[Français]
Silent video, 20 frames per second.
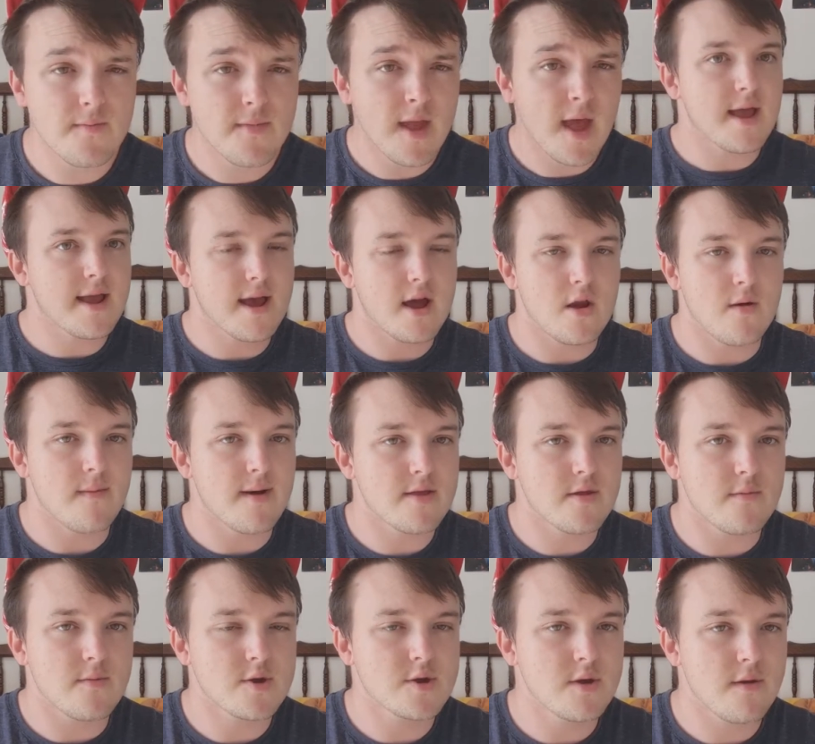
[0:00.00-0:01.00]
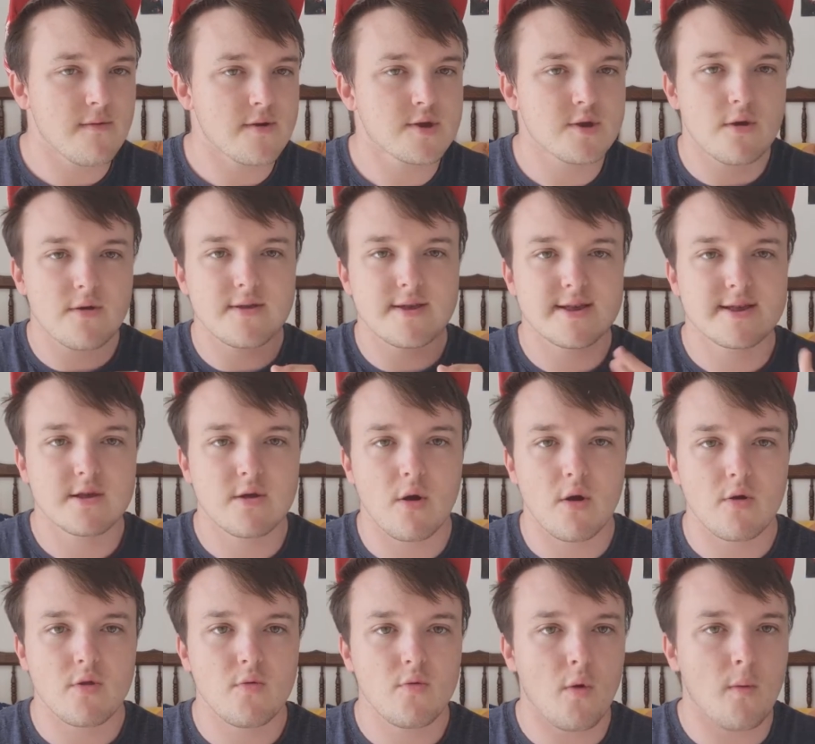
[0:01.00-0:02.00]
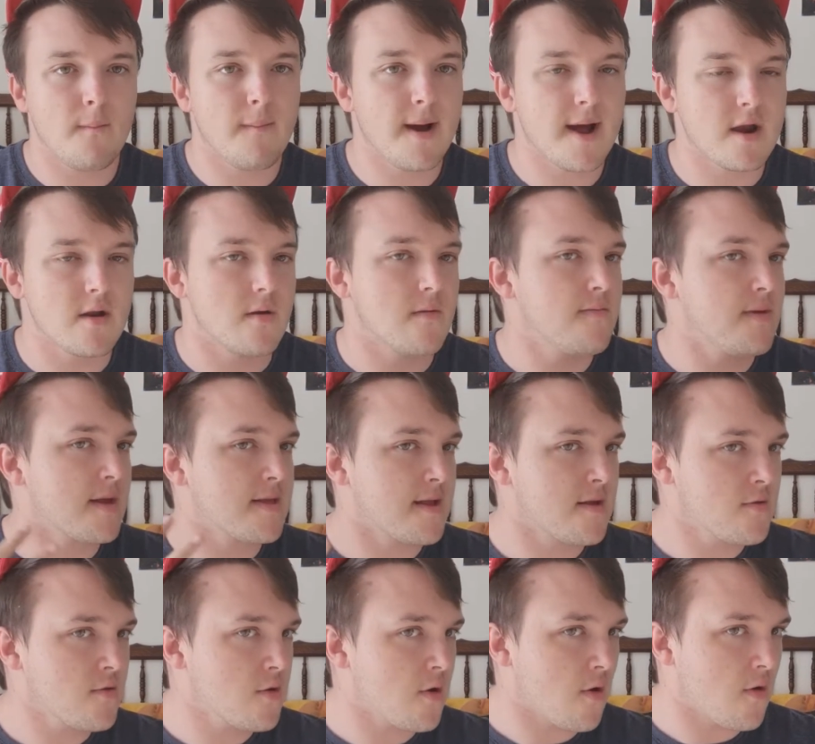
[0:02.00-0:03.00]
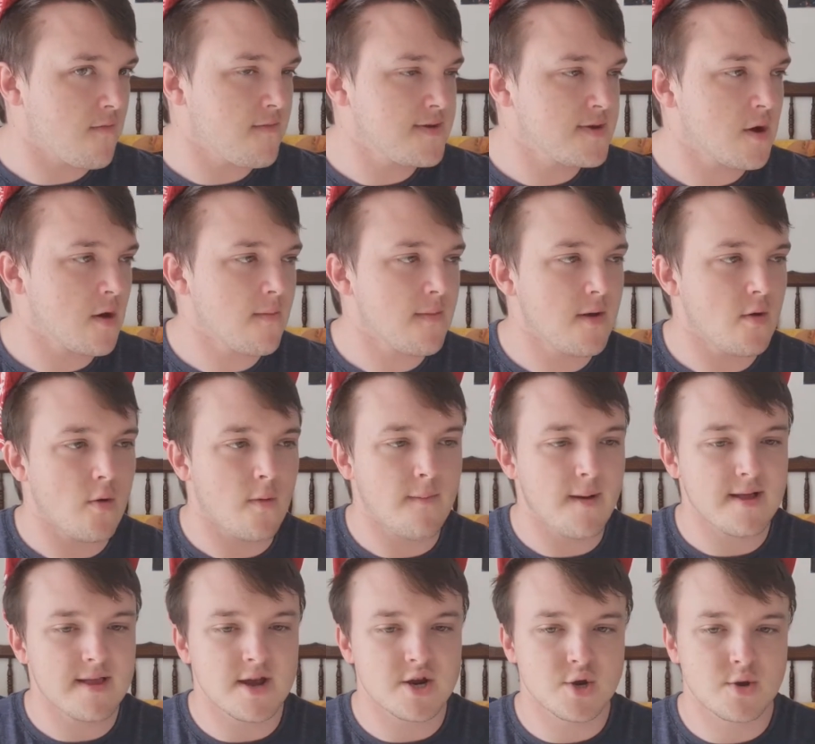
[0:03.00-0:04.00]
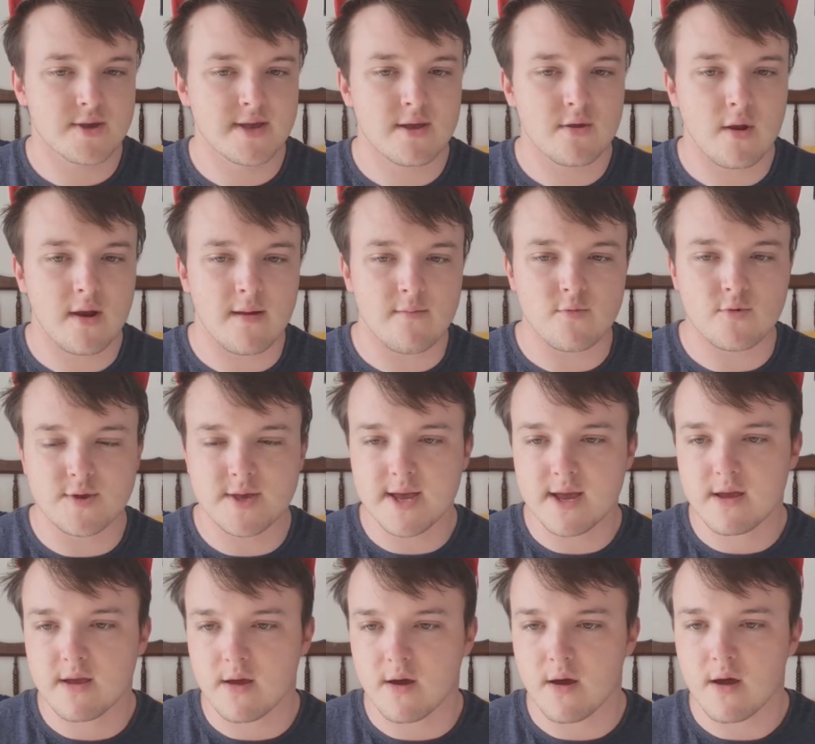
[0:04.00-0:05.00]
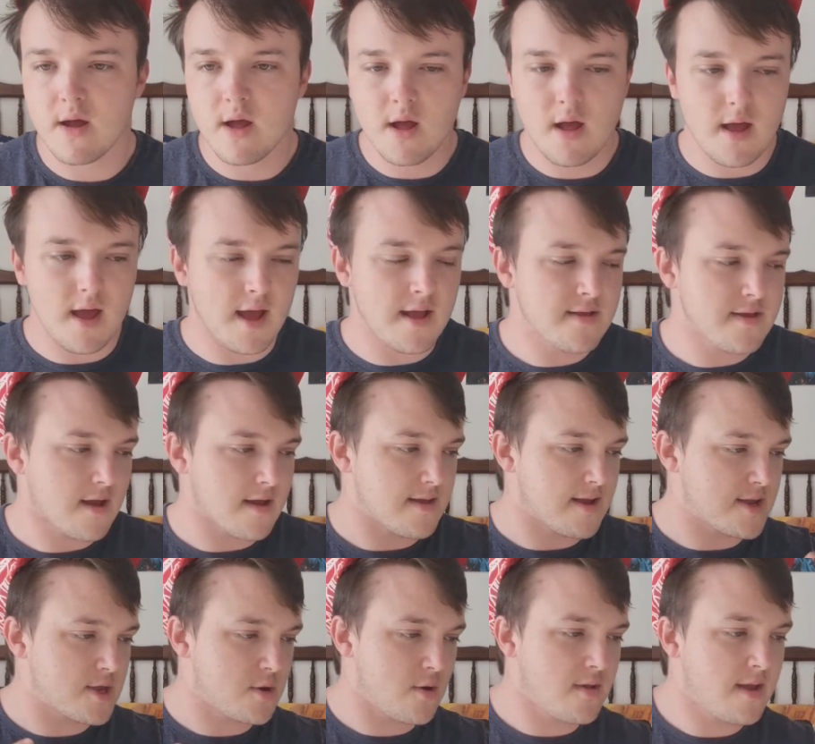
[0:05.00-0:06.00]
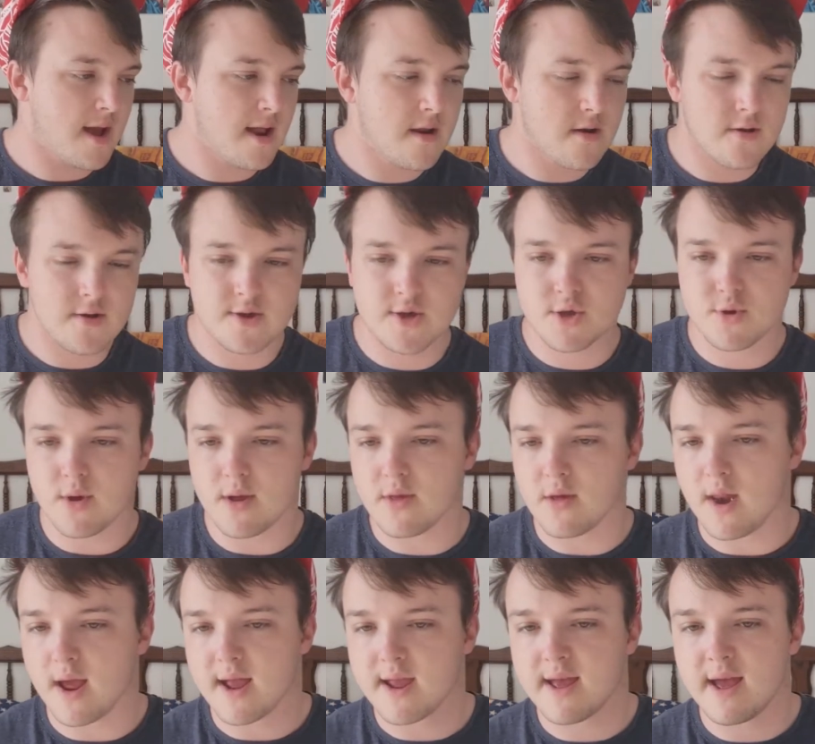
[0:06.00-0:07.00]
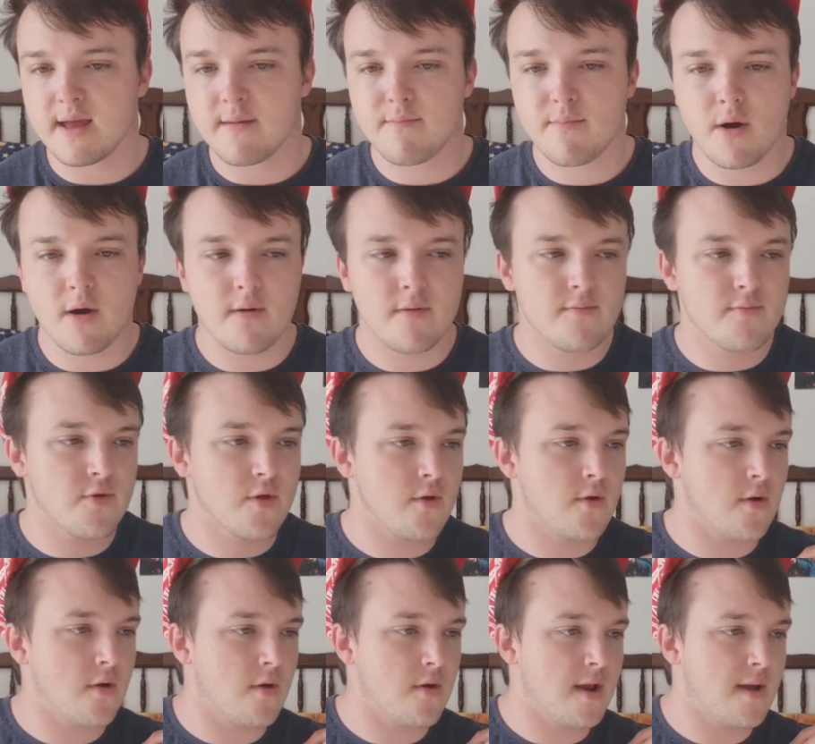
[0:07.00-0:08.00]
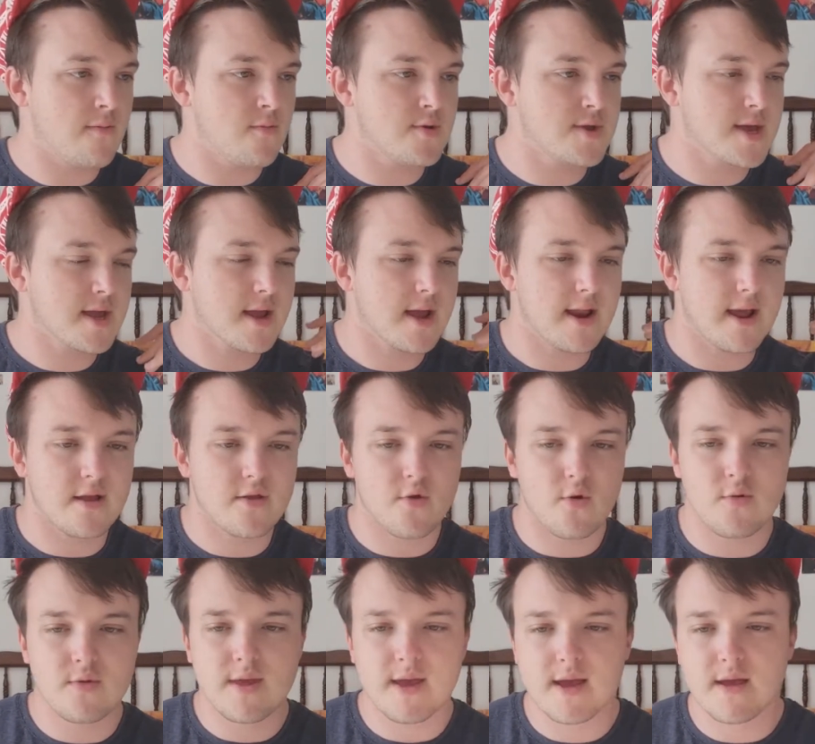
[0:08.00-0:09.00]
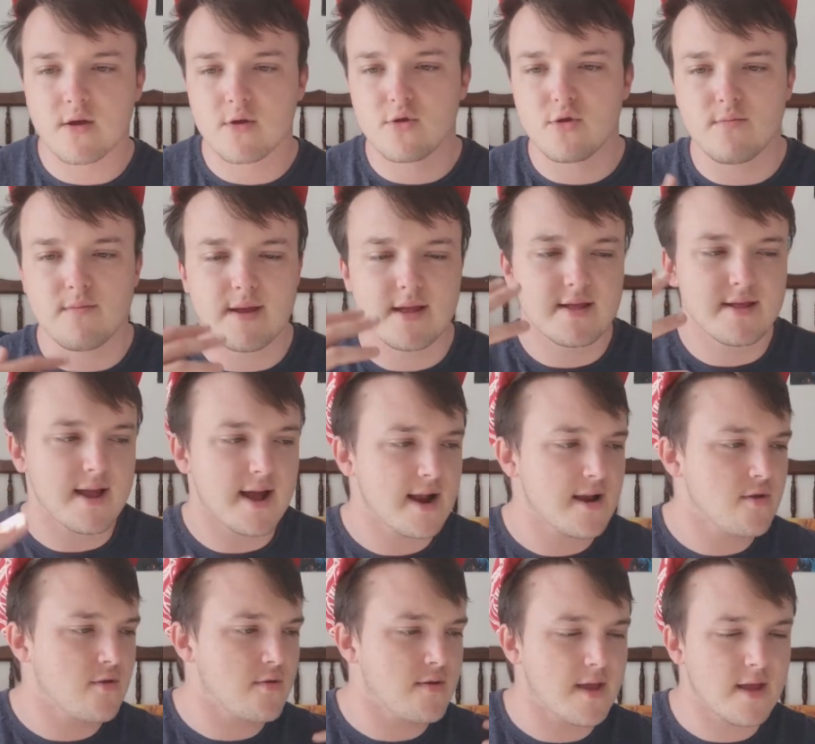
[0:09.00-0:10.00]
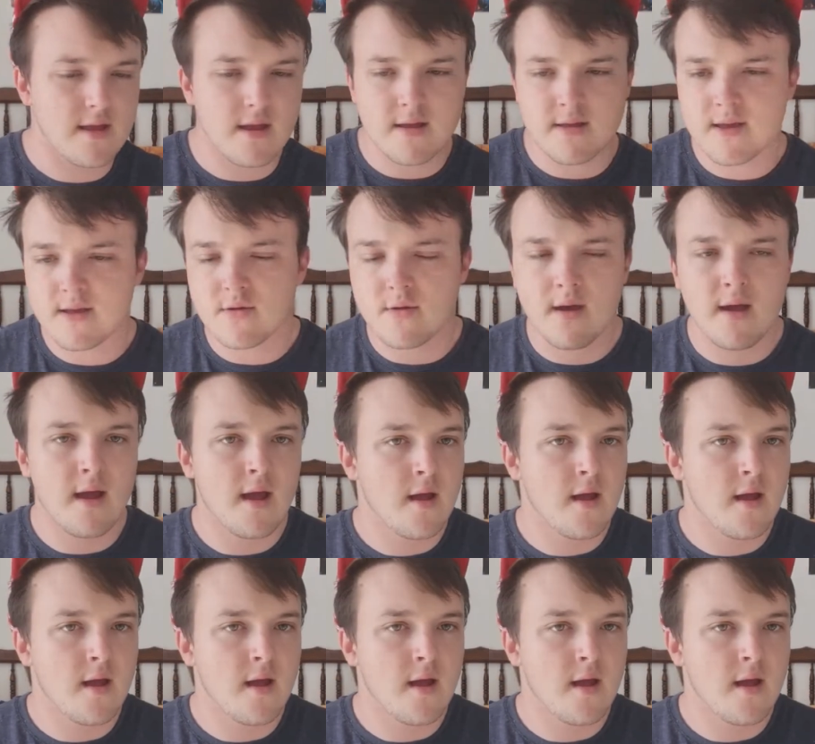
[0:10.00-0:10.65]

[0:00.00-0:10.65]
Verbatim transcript: Également de me suivre sur Discord où on parle bien entendu d'Eurovision, mais où on partage aussi de la musique euh, internationale, que ce soit de la K-pop, de la musique électronique, du metal, du nanani.